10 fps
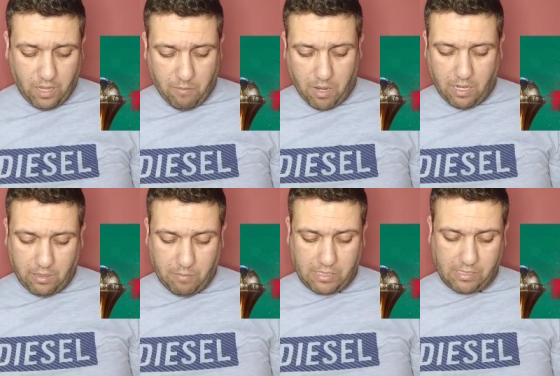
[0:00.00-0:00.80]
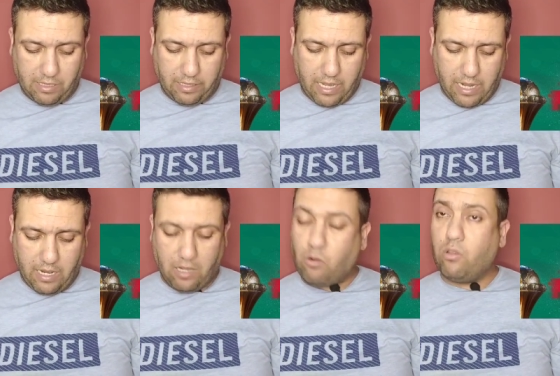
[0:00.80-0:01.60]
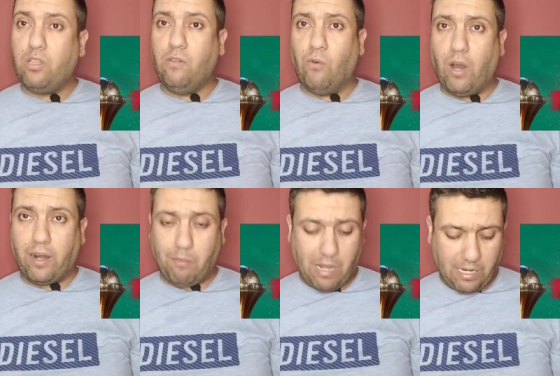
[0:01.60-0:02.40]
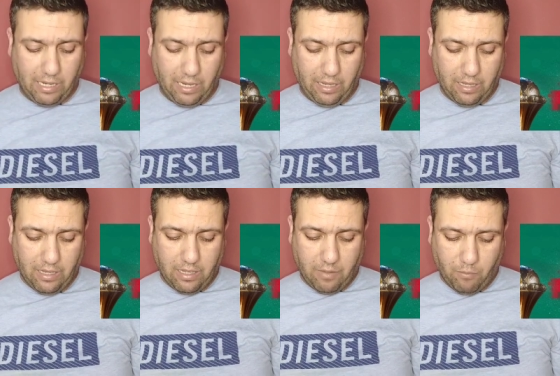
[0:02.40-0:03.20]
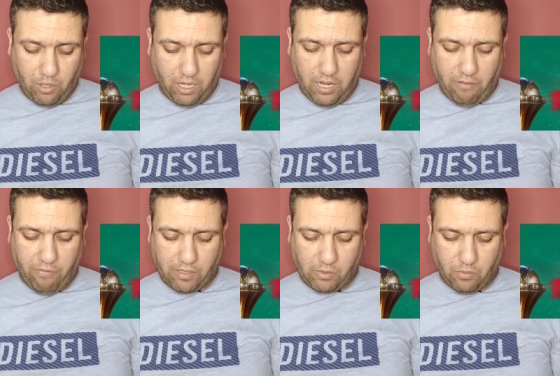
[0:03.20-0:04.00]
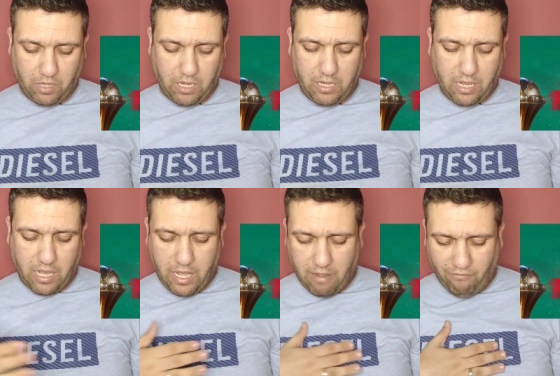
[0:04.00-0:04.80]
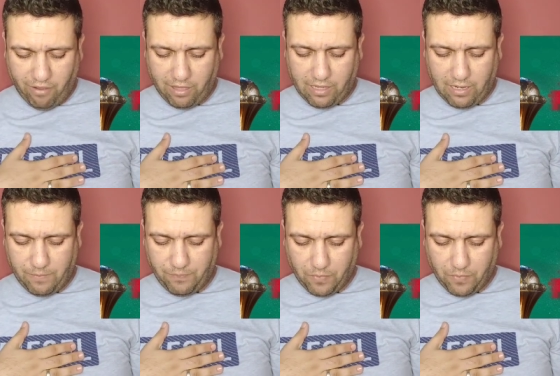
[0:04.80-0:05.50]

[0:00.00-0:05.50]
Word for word: اما مصر غانا كوت ديفوار مالي بوركينا فاسو غينيا انا مفضل